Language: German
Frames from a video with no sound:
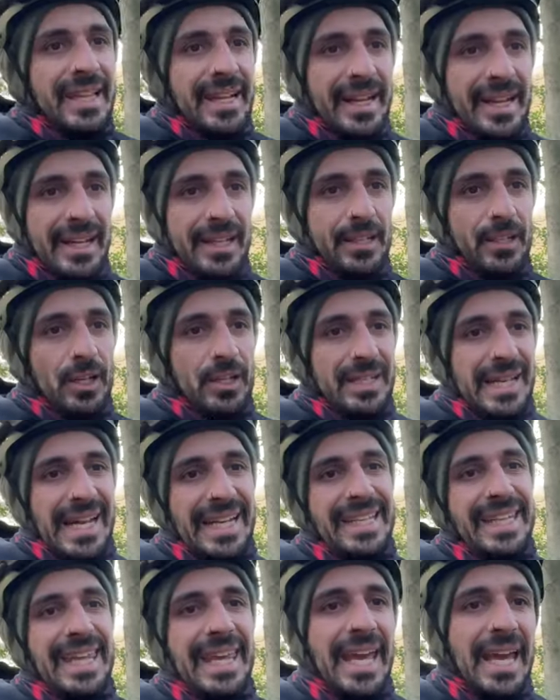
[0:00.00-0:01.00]
Dann kann ich euch
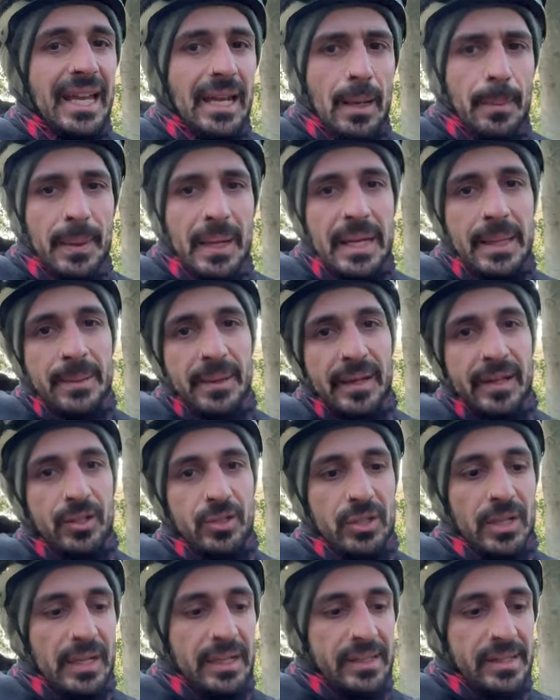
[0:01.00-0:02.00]
an jeder beliebigen
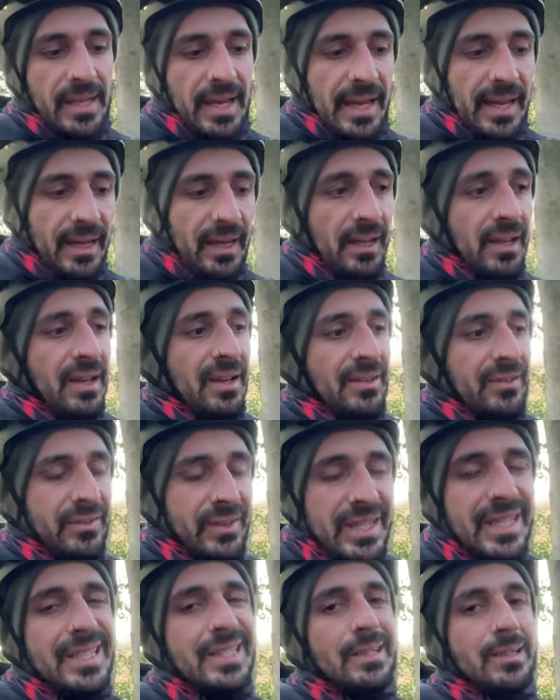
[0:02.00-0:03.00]
Stelle zeigen,
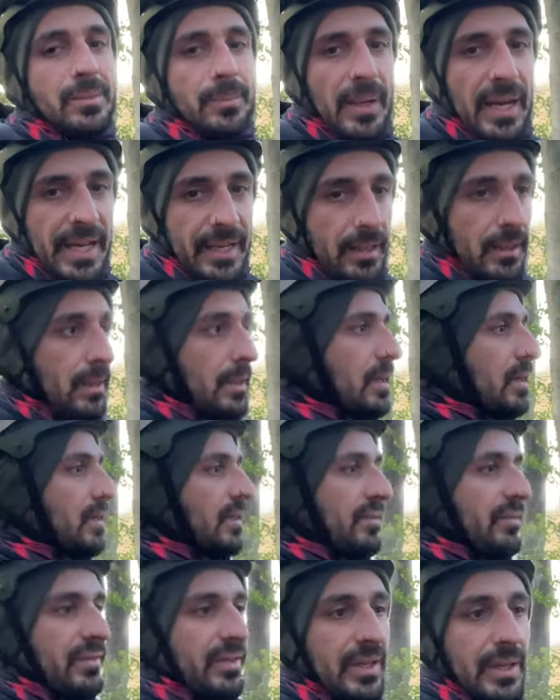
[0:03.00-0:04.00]
wie ich das meine.
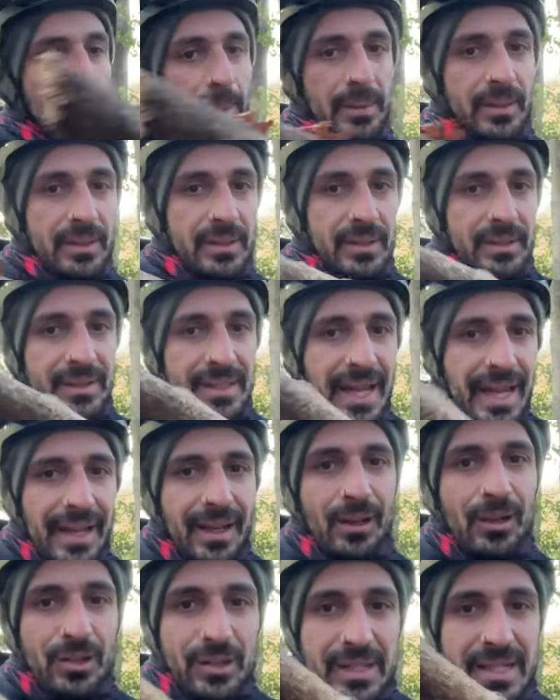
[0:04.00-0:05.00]
Wir denken
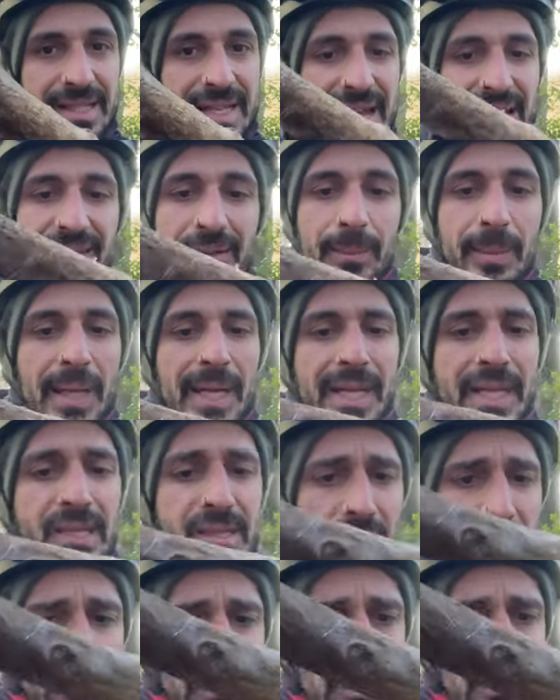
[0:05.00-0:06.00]
uns jetzt einfach mal, dass
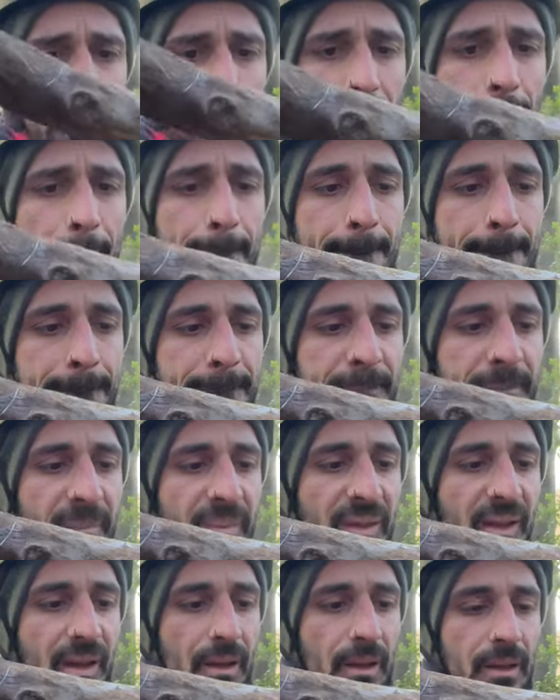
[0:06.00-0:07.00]
das hier
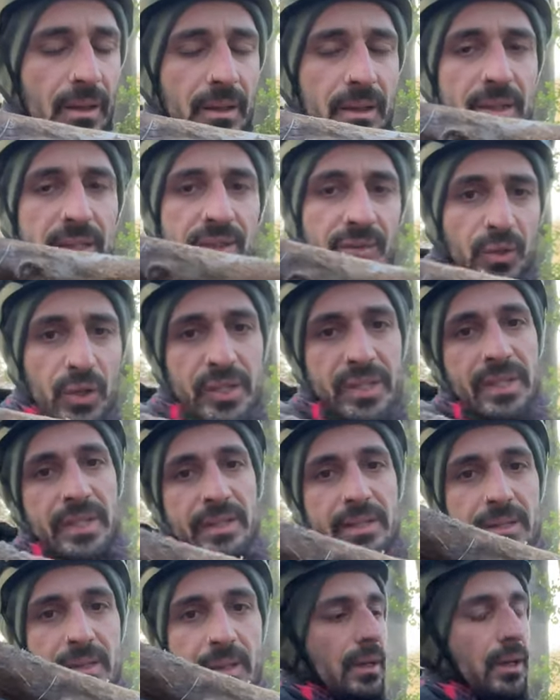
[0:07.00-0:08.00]
äh, die Wurzel
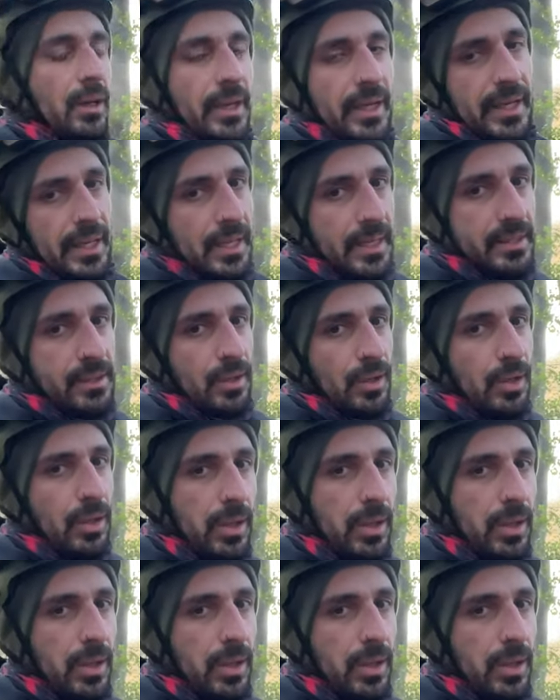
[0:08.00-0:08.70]
ist. Okay, let's go.